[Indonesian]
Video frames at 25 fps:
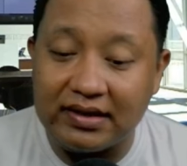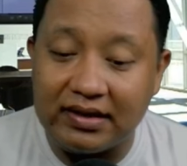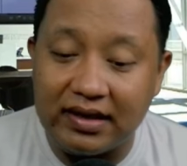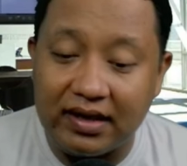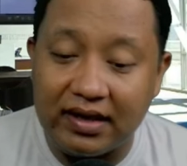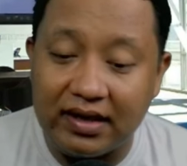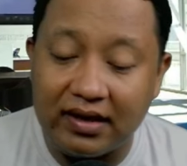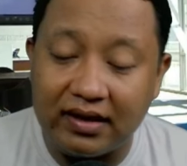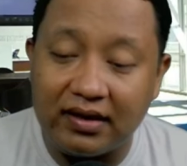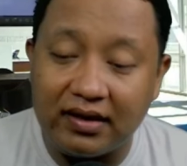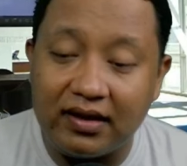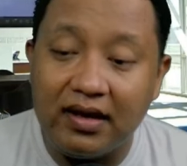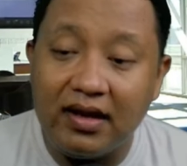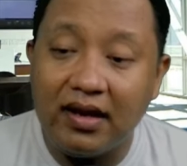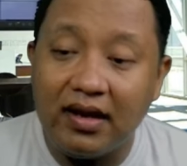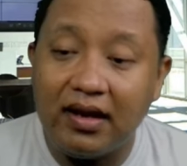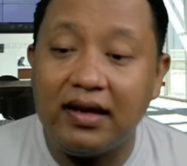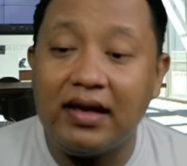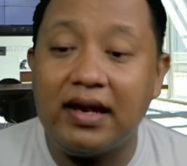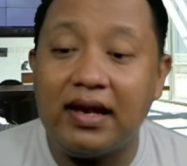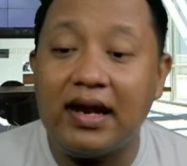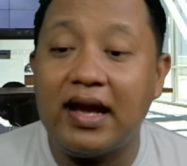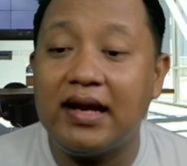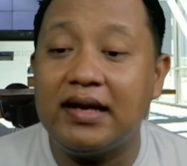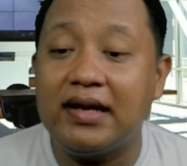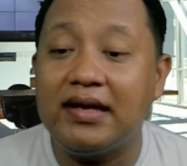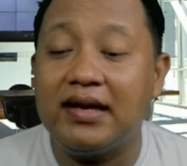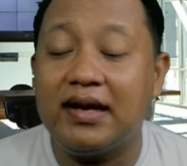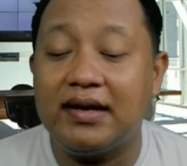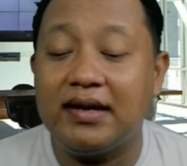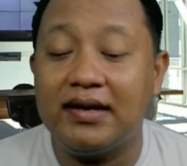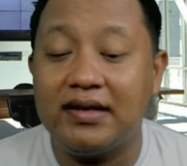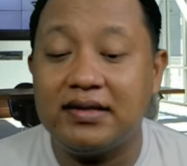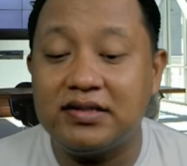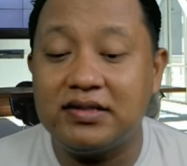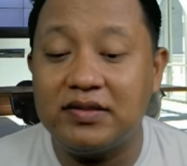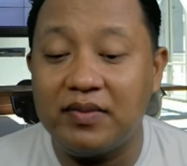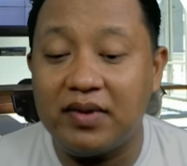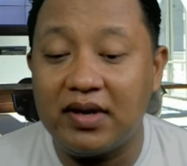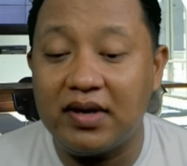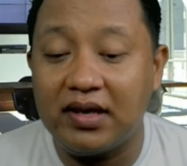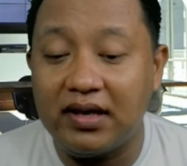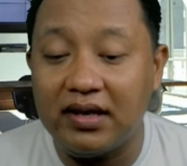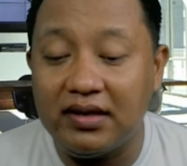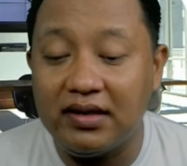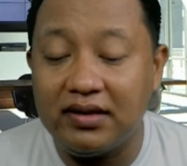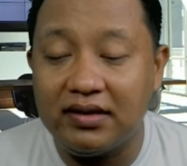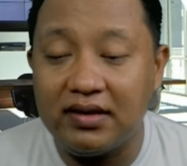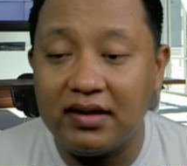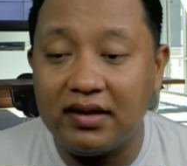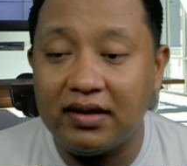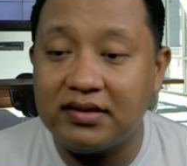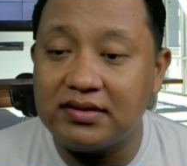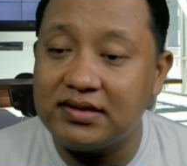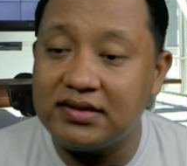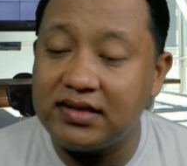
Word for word: yang layak dan sebagainya.